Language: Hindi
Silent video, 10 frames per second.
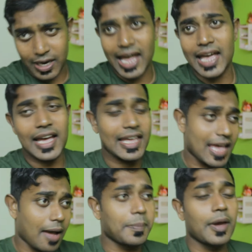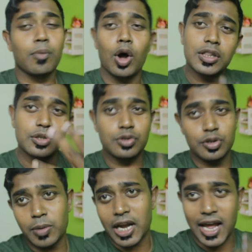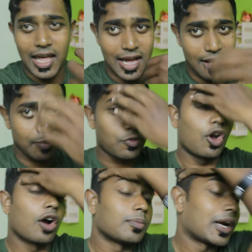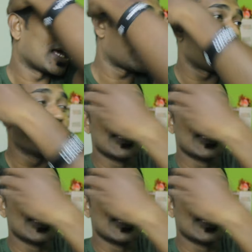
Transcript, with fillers: बनाया है यहाँ पे बहुत यूट्यूबर आया ब्लॉग बनाया